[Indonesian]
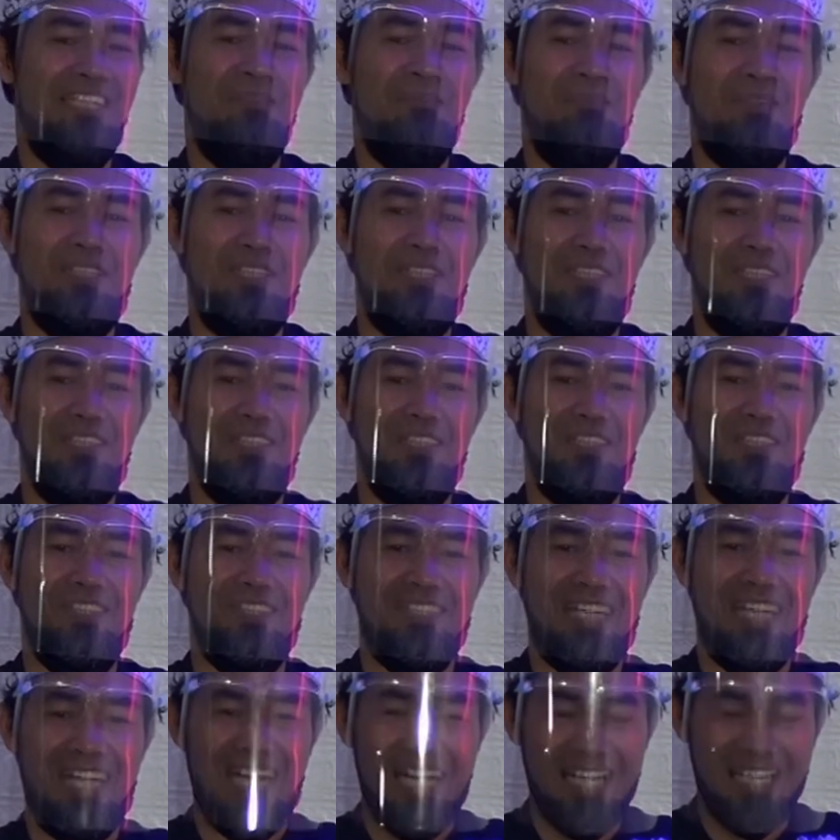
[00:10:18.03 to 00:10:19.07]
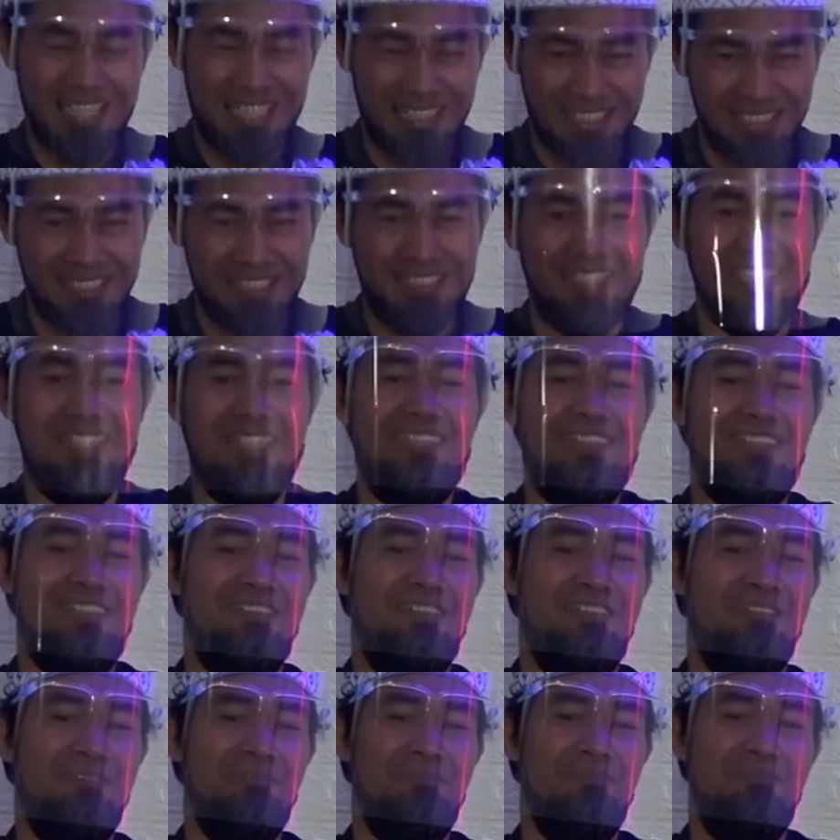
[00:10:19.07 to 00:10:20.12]
Allah sangat dekat
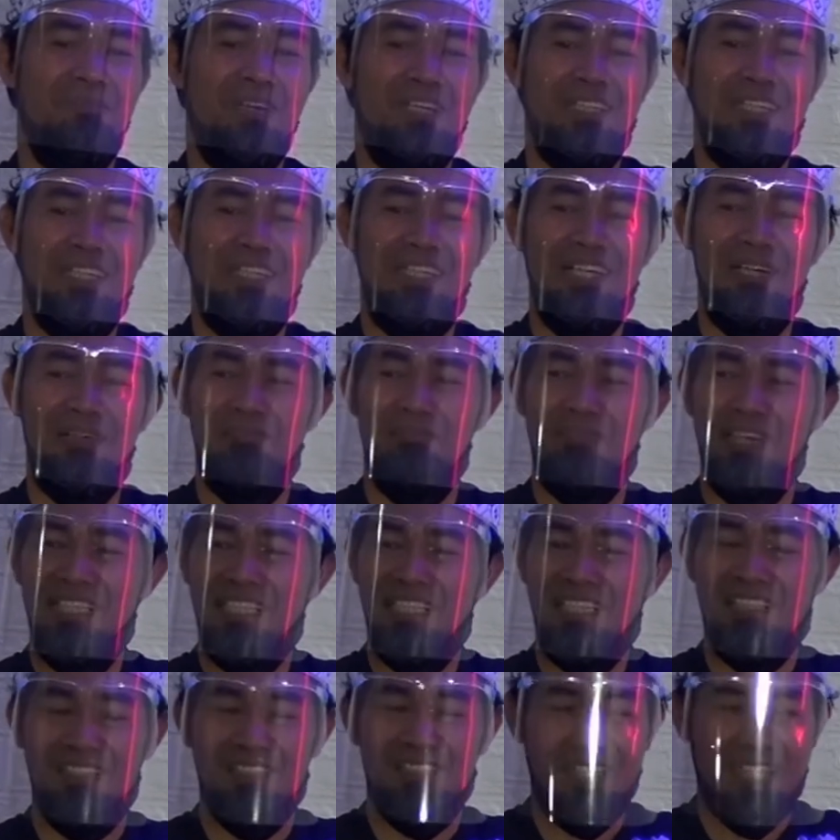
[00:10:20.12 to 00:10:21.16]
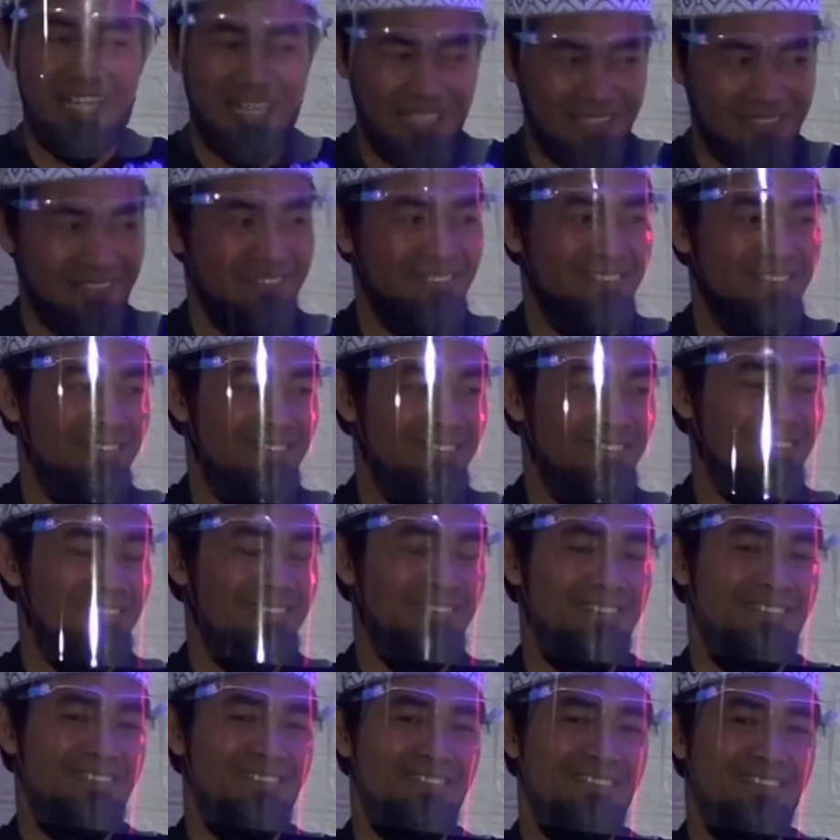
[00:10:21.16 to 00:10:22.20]
bagi hamba yang taat.
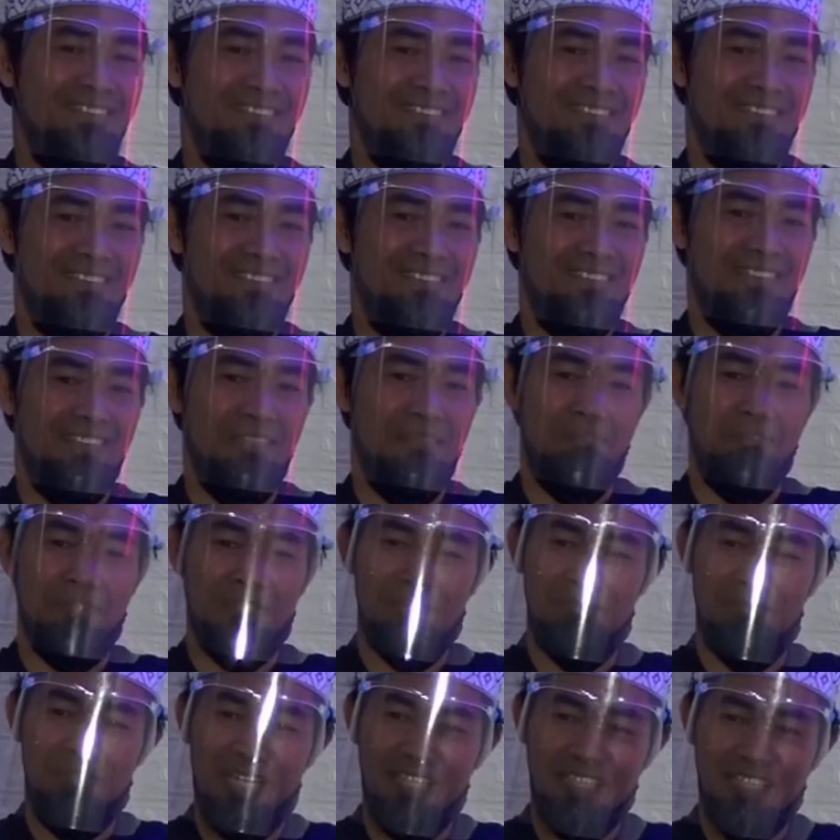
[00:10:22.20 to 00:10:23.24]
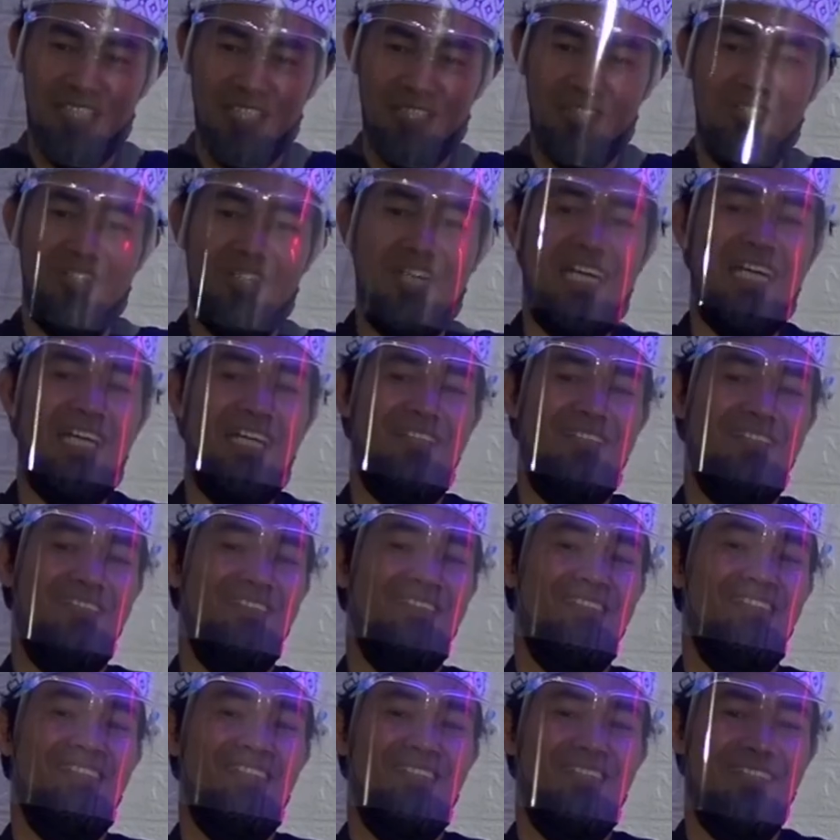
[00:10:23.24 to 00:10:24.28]
Perbanyak doa.
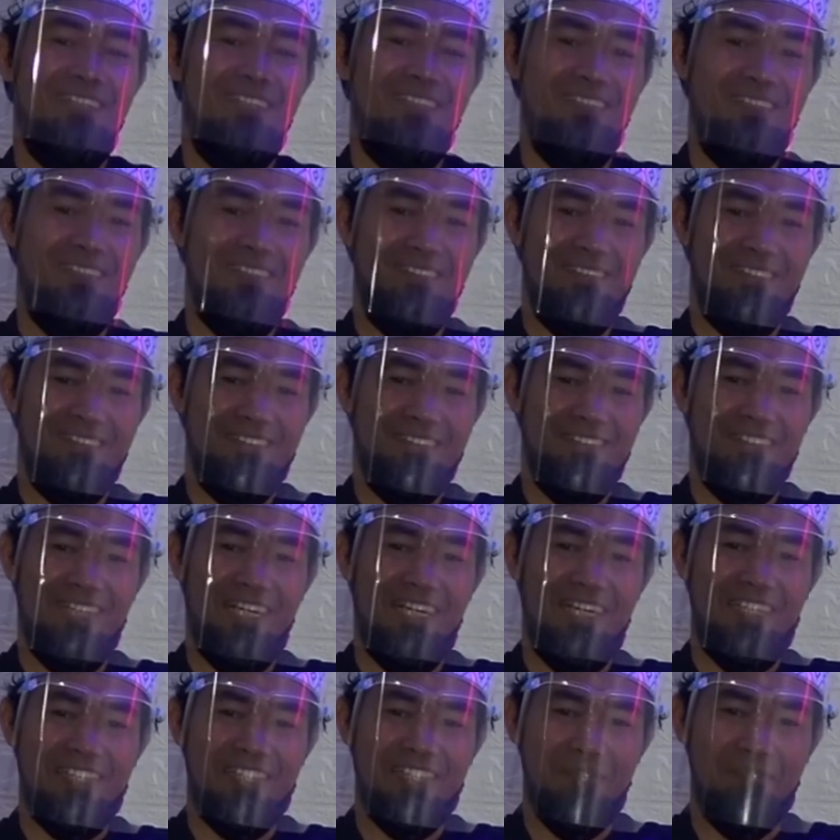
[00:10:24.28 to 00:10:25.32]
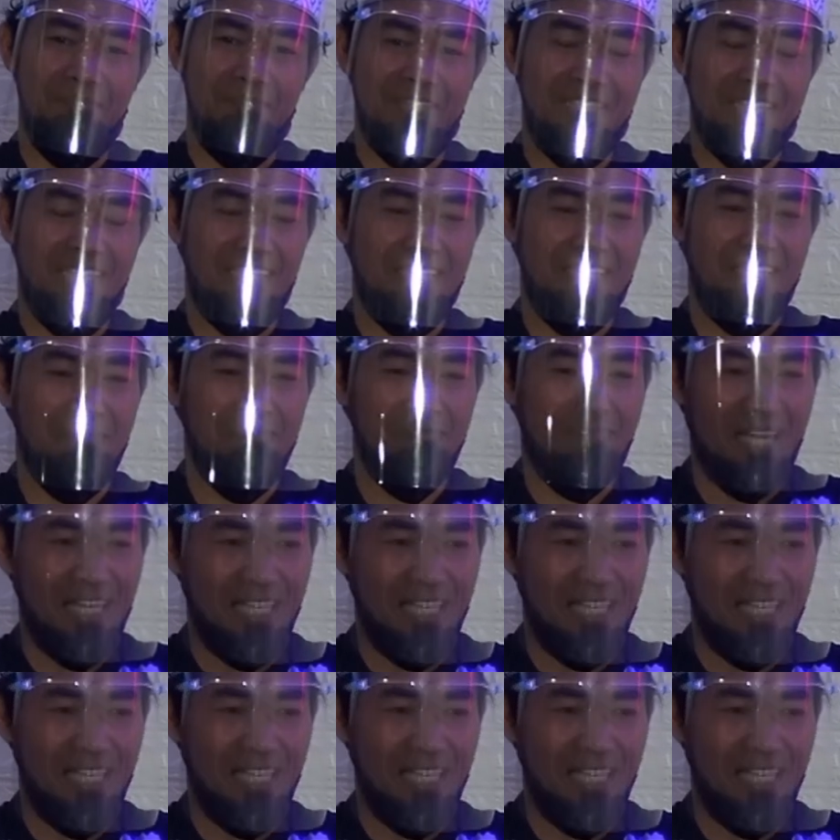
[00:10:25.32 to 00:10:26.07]
Jangan sampai kita malas